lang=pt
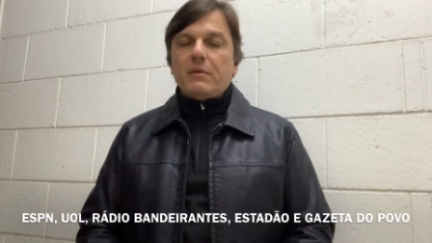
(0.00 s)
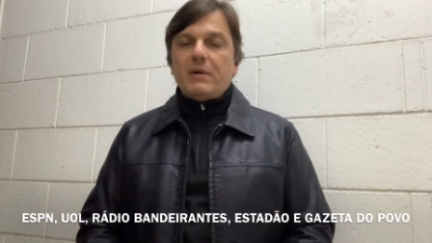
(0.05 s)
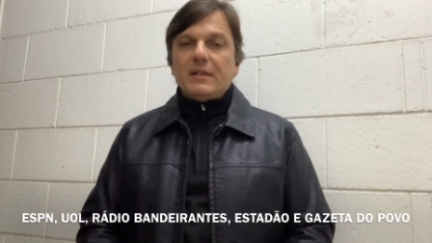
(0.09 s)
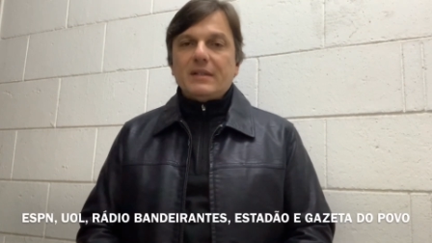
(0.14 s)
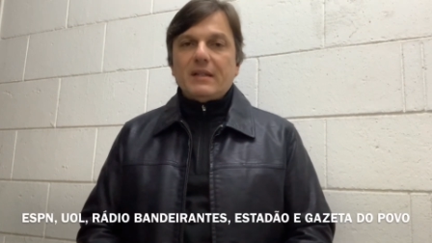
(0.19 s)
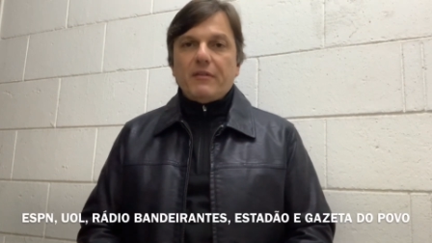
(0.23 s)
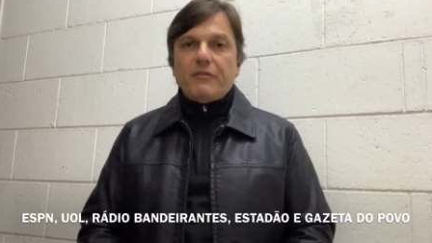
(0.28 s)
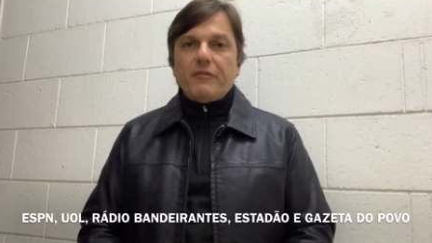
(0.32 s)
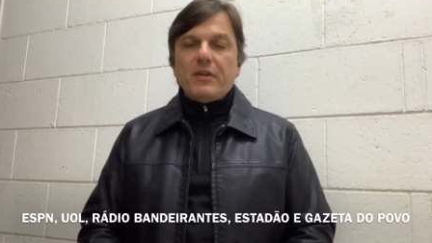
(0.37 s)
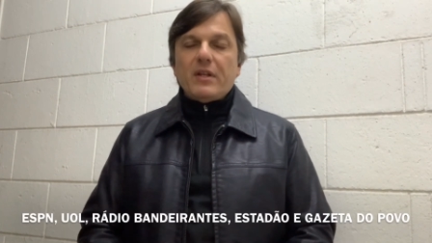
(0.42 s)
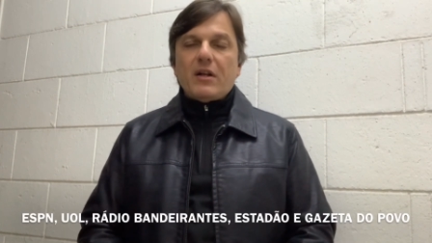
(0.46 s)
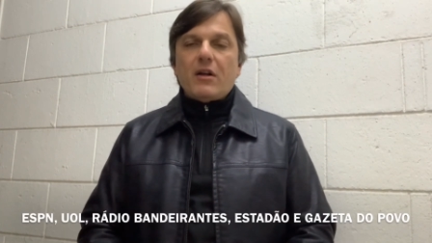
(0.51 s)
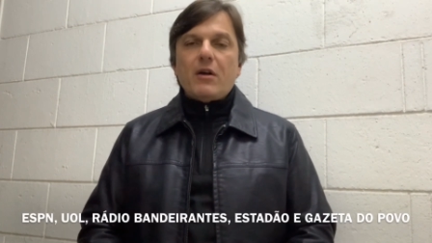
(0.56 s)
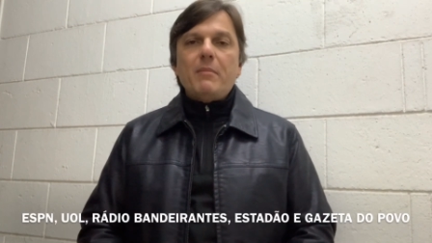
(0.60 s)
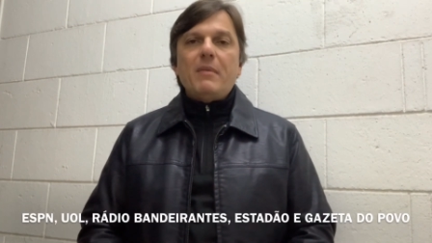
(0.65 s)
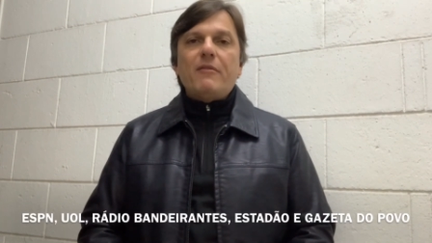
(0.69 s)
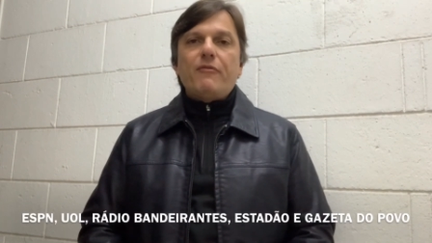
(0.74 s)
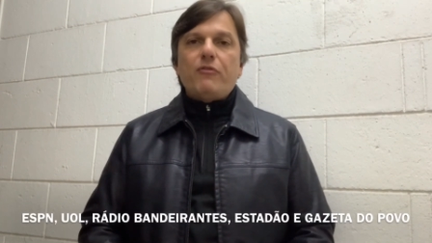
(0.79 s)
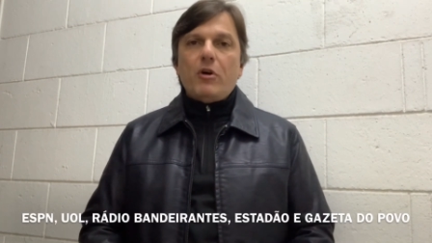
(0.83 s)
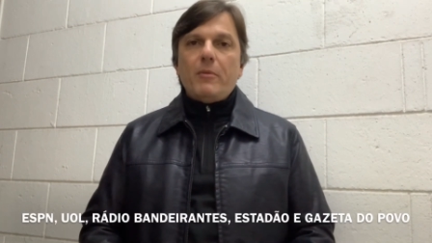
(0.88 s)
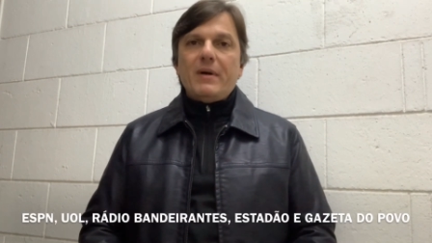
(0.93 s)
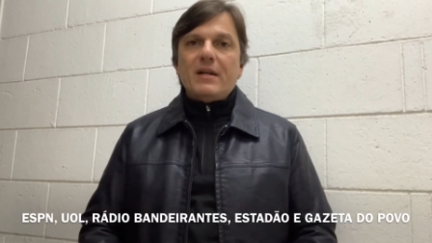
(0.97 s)
quarta-feira com
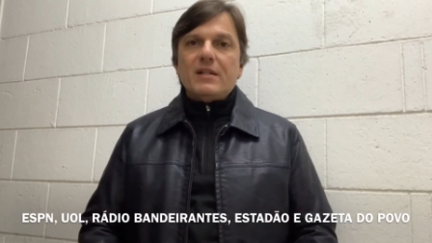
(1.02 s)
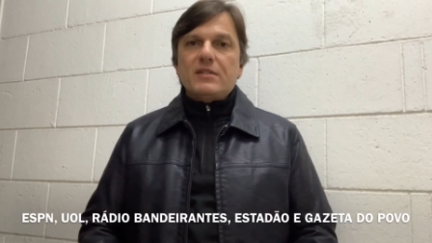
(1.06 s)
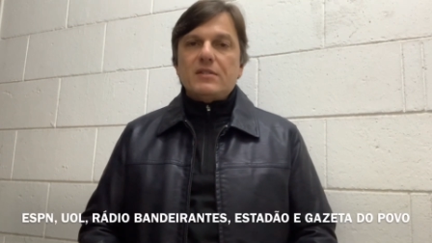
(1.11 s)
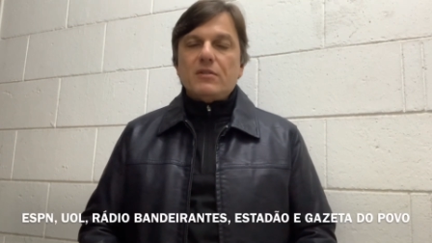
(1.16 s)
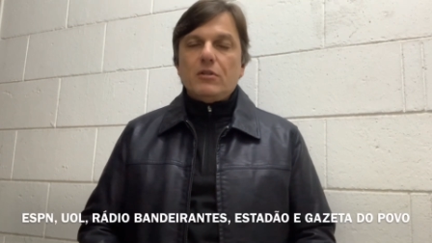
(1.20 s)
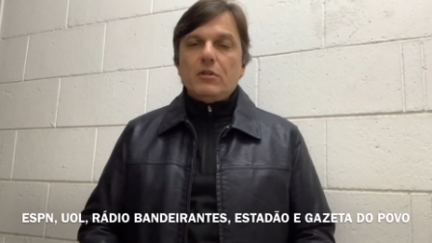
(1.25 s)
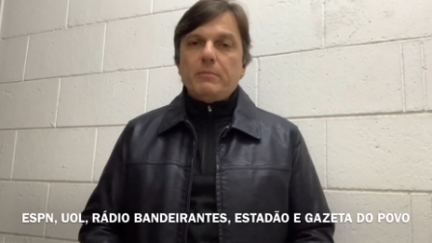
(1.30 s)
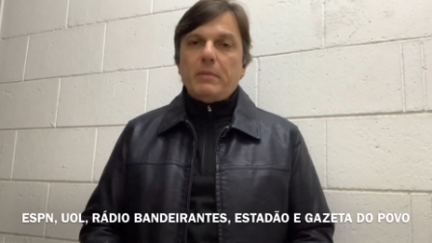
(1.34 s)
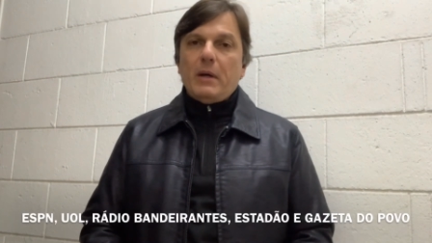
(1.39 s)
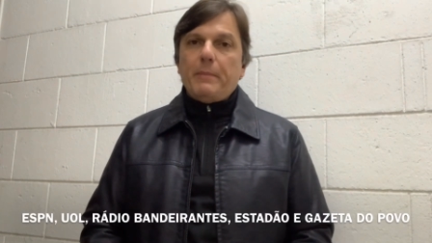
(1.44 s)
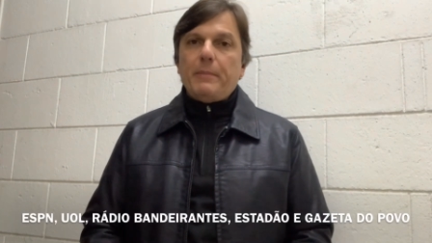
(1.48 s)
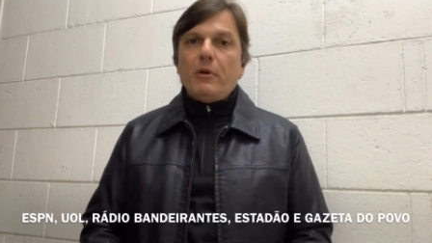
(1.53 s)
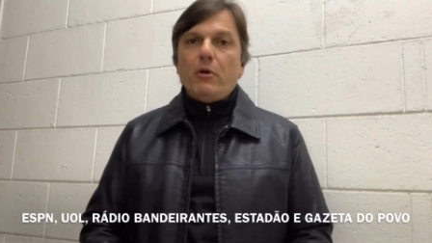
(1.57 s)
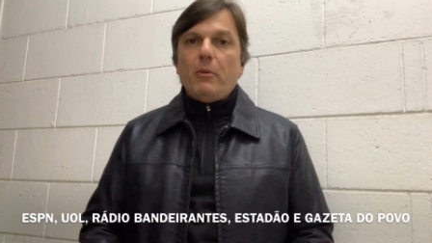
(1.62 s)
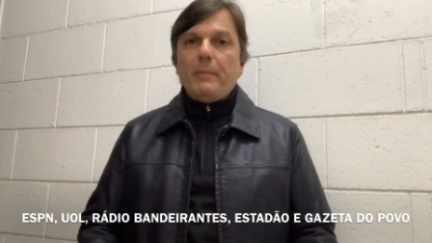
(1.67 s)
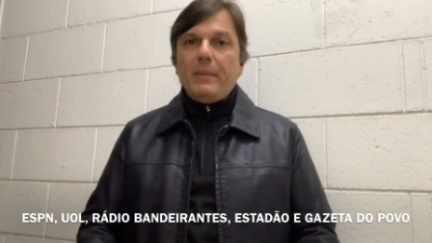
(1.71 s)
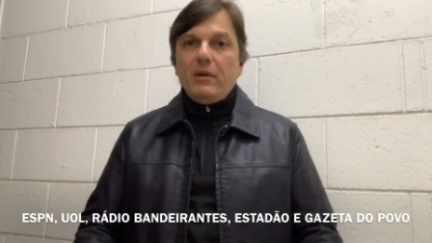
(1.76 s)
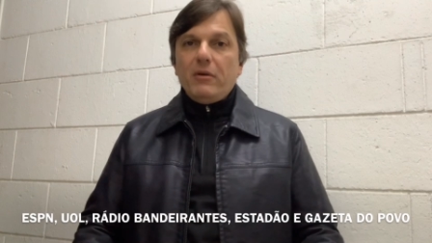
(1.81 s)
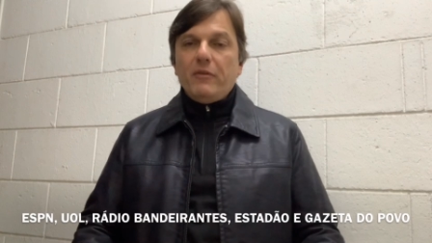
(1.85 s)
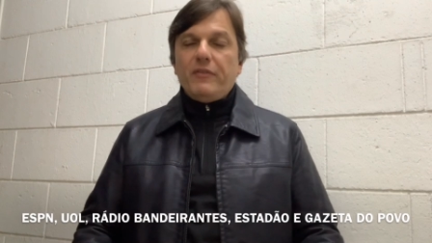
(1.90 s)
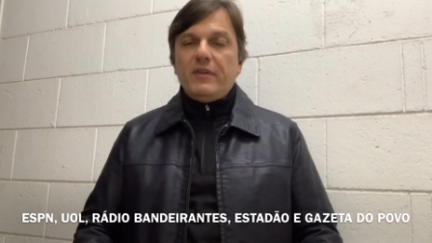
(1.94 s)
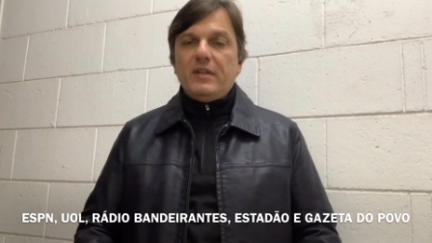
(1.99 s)
uma formação no papel
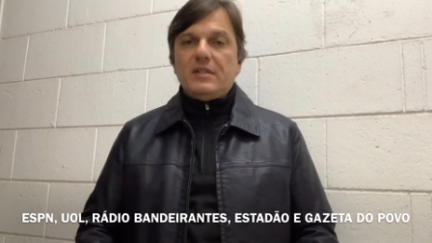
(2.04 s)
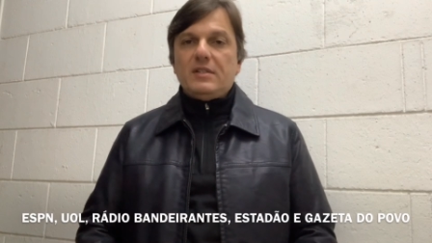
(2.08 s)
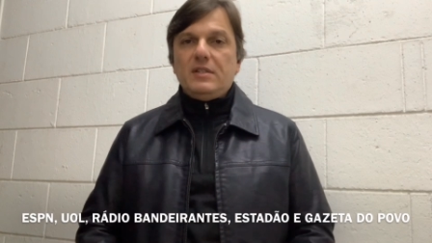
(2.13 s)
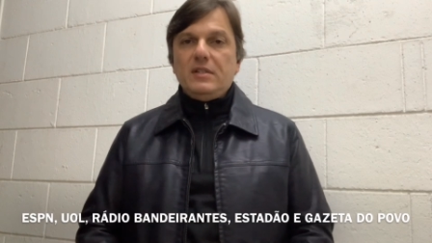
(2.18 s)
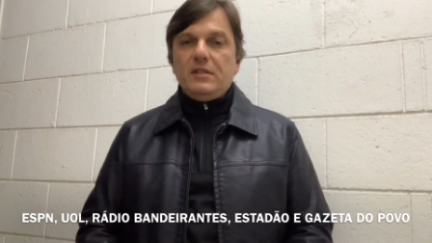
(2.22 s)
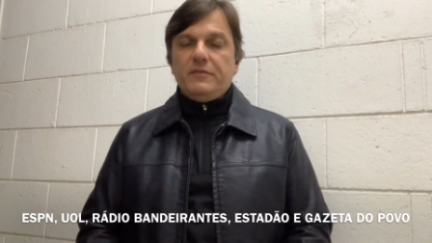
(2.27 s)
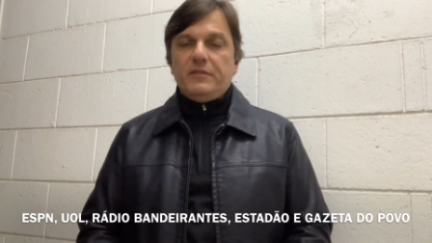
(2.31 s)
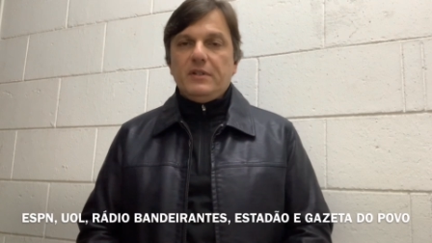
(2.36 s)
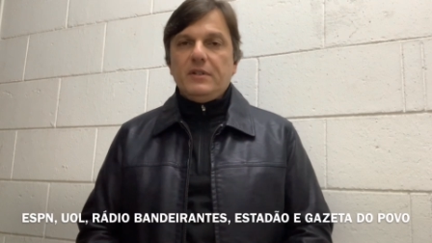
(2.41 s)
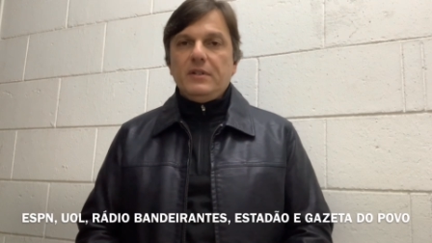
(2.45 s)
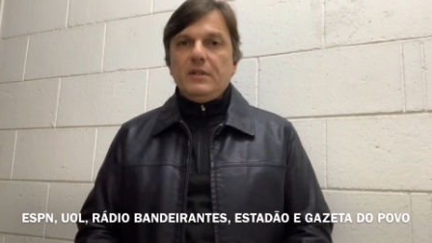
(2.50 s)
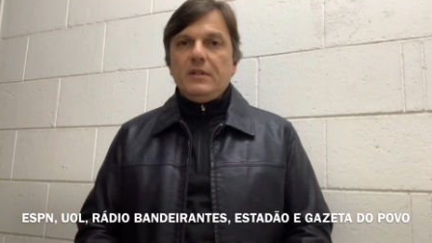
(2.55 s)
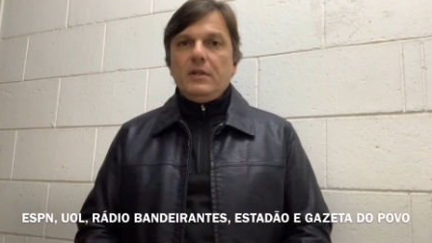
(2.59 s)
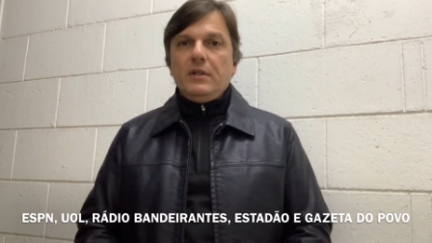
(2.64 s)
bem ofensiva.